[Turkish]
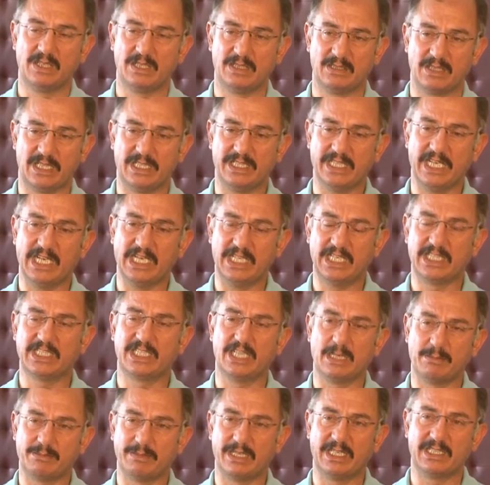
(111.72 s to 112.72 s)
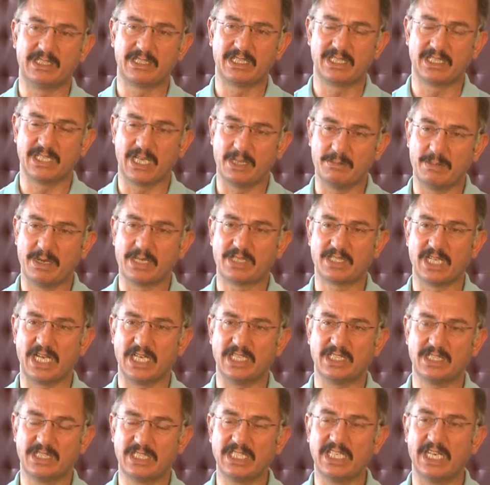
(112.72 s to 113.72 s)
Hani ehli kitaptan kız almak
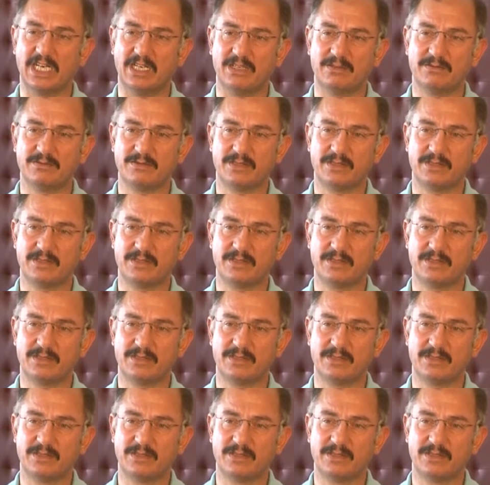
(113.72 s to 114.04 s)
caizdi ya.